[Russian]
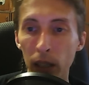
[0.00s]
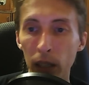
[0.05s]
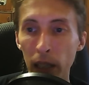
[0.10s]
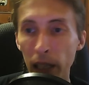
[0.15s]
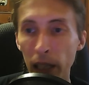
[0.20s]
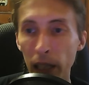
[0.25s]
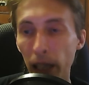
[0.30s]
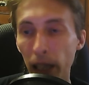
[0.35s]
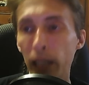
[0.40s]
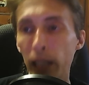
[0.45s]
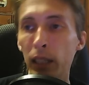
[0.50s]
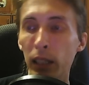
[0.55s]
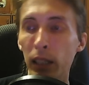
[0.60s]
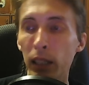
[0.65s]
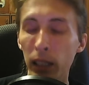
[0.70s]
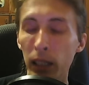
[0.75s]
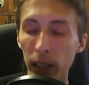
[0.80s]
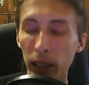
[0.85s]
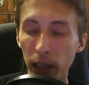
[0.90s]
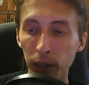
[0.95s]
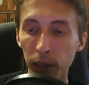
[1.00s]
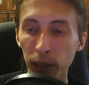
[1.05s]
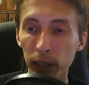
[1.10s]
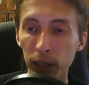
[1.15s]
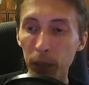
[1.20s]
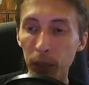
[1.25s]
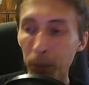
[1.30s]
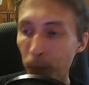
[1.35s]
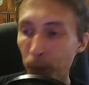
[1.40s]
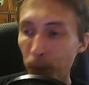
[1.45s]
для этой игры в
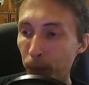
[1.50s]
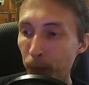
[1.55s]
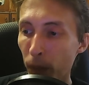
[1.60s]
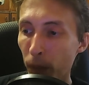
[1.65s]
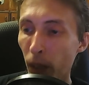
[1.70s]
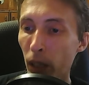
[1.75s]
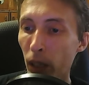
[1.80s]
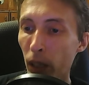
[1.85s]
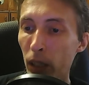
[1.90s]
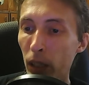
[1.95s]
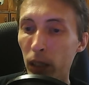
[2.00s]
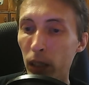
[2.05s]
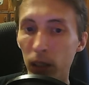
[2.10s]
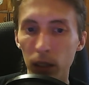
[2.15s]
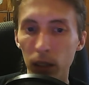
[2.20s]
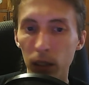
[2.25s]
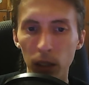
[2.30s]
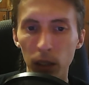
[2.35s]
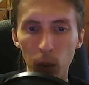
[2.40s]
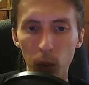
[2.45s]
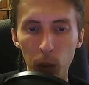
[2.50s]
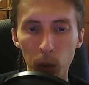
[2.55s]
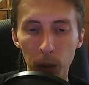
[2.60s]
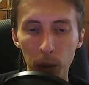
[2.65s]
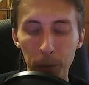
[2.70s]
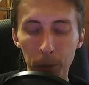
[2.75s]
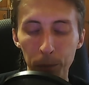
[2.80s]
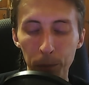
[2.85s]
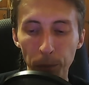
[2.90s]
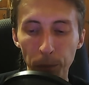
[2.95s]
Steam. Это
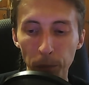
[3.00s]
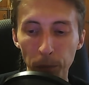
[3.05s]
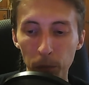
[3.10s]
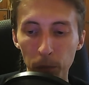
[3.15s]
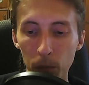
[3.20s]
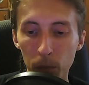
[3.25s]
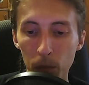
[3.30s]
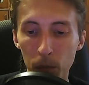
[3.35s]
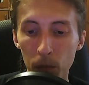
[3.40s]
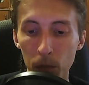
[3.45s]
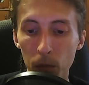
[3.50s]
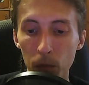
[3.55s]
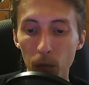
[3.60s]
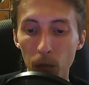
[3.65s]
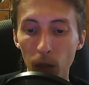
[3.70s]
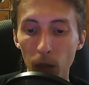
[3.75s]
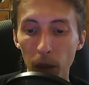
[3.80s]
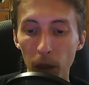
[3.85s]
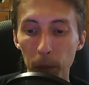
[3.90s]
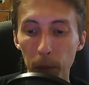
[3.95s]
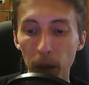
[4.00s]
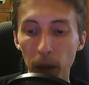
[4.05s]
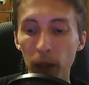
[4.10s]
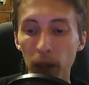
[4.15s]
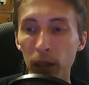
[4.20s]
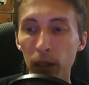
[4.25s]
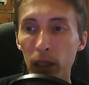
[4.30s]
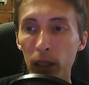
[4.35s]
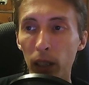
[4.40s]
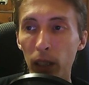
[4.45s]
такой
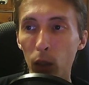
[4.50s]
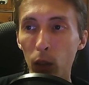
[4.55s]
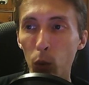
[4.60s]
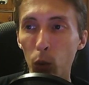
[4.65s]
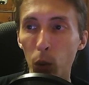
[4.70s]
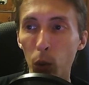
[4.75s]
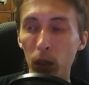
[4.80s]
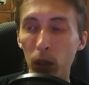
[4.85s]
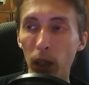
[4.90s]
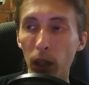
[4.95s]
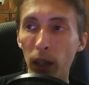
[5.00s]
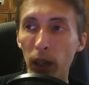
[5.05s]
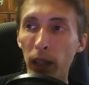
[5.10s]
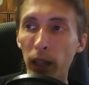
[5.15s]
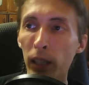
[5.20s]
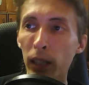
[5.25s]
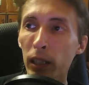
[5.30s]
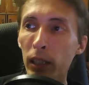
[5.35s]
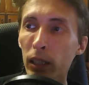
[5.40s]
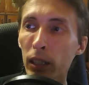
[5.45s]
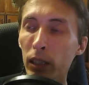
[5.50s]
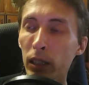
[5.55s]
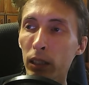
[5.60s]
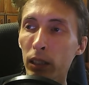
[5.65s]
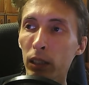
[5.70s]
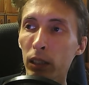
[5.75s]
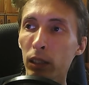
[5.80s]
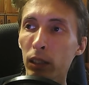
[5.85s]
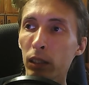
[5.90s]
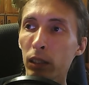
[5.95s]
правильный хардкорный
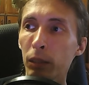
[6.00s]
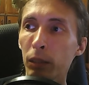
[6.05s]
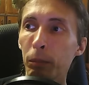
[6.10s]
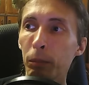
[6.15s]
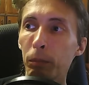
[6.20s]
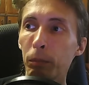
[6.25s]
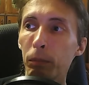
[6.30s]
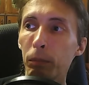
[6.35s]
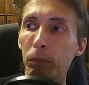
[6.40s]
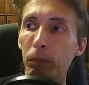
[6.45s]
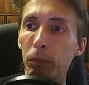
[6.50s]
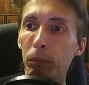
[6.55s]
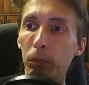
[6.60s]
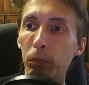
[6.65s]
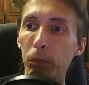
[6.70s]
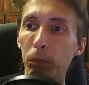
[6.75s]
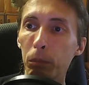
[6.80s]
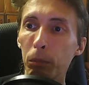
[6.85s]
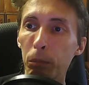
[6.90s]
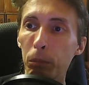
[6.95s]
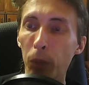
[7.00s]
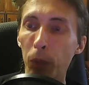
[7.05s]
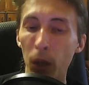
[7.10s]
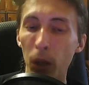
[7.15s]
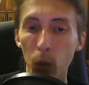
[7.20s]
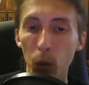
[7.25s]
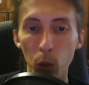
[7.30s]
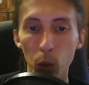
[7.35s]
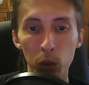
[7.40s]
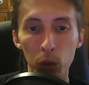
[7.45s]
рогалик
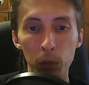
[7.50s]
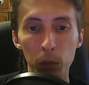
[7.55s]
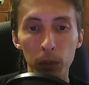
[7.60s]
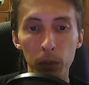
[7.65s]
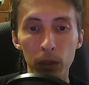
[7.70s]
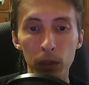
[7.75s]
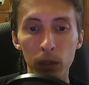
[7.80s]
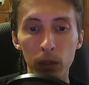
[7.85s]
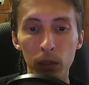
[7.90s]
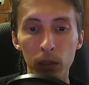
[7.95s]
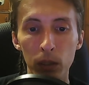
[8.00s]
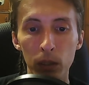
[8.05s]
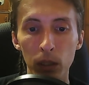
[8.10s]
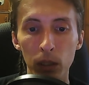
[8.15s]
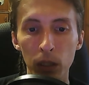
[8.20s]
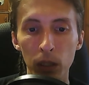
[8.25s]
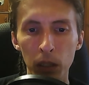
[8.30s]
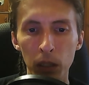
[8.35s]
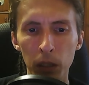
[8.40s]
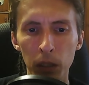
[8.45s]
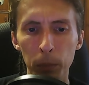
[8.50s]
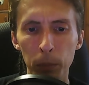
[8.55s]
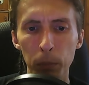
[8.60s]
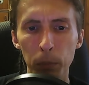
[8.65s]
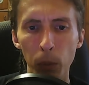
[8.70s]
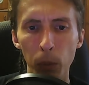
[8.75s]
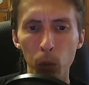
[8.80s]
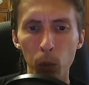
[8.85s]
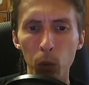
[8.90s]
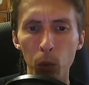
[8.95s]
про космос и
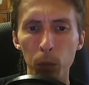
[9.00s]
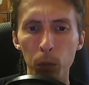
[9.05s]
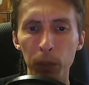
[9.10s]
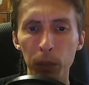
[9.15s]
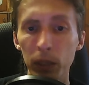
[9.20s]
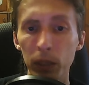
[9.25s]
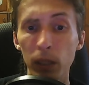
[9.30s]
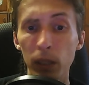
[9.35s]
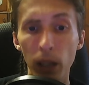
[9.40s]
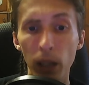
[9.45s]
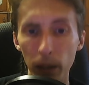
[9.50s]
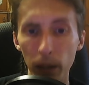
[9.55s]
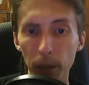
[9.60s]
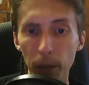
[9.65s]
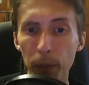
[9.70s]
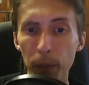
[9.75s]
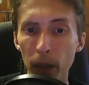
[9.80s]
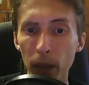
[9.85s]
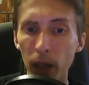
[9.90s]
про пиксель-арт.